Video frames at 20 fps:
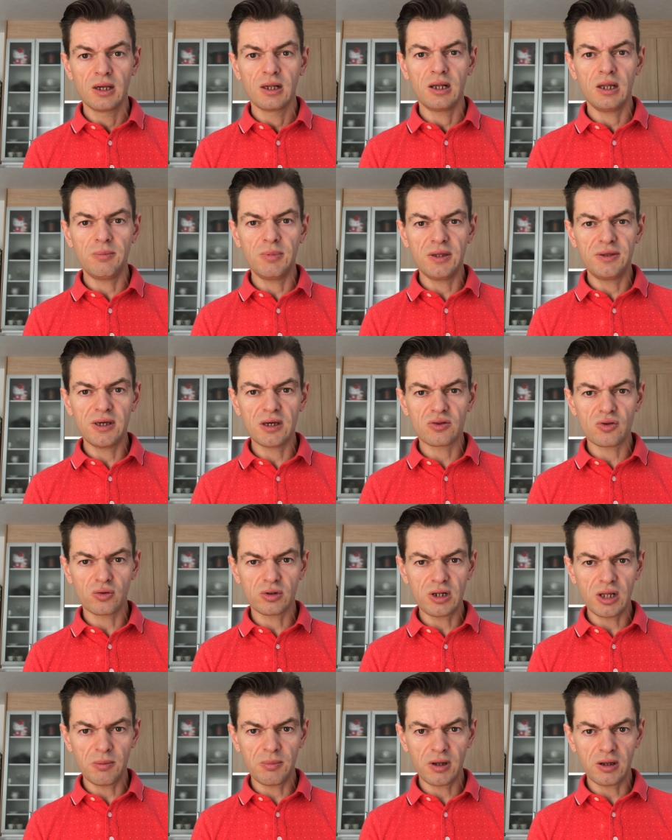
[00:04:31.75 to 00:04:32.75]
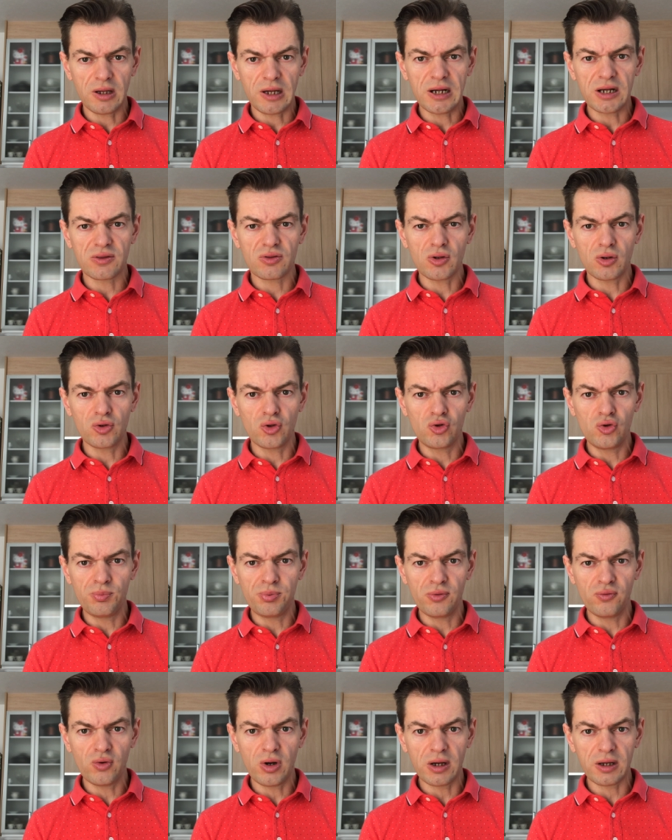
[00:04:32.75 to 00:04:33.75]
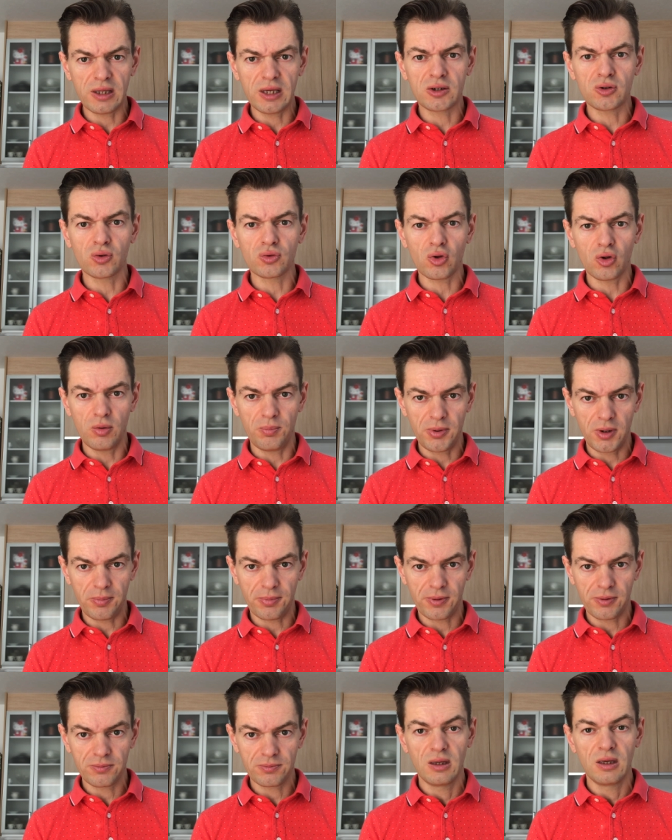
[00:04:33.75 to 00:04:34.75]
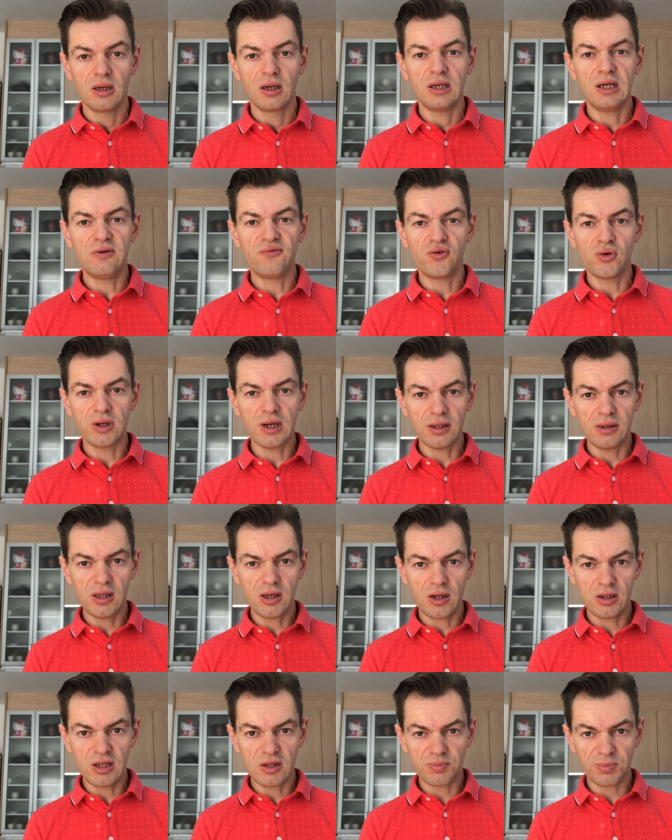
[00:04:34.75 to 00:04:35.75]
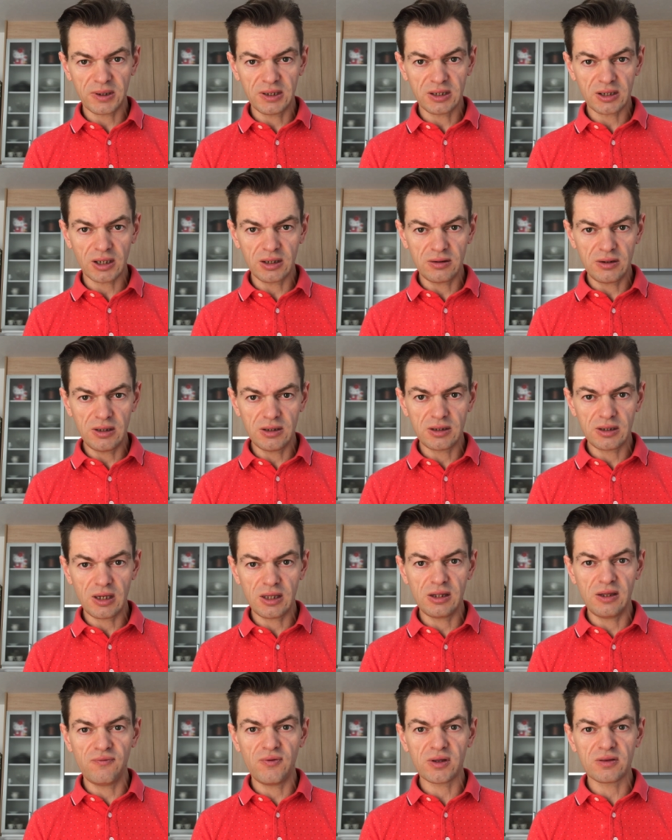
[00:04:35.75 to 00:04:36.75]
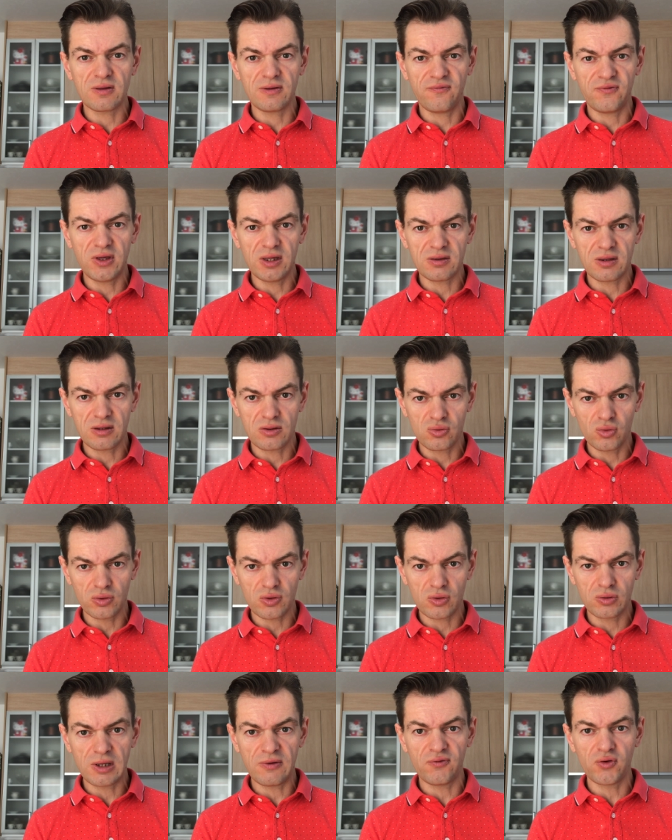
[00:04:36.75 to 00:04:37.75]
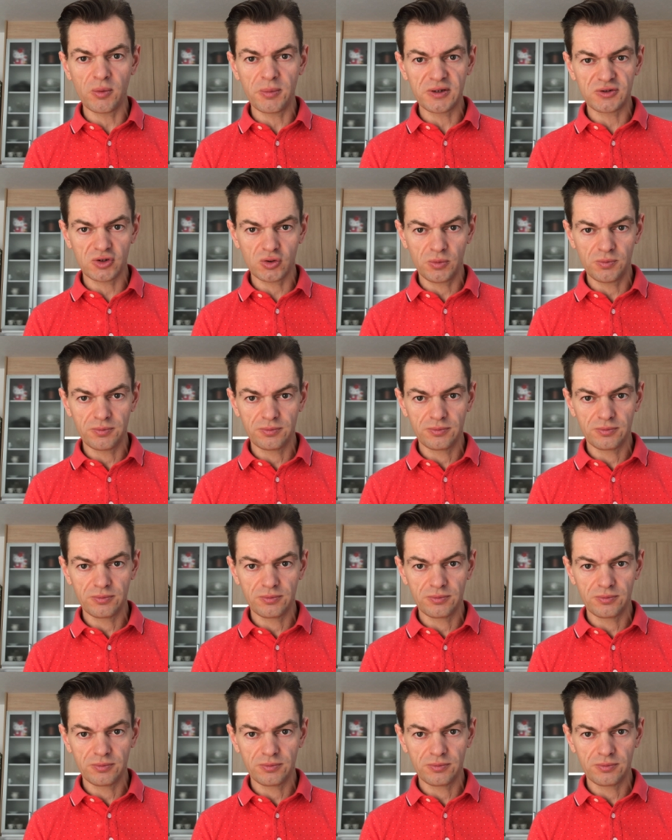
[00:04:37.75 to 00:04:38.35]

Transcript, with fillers: Les médias sont clairement à la solde du pouvoir et contre le peuple. Il faut garder un esprit critique et diversifier ses sources d'information.